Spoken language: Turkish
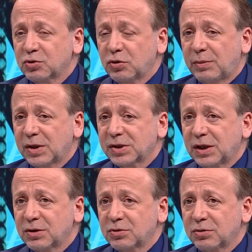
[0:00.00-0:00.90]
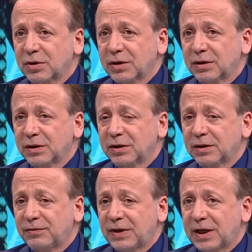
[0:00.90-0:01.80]
son maçtan sonra
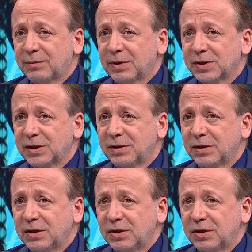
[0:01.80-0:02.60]
e, Fenerbahçe'nin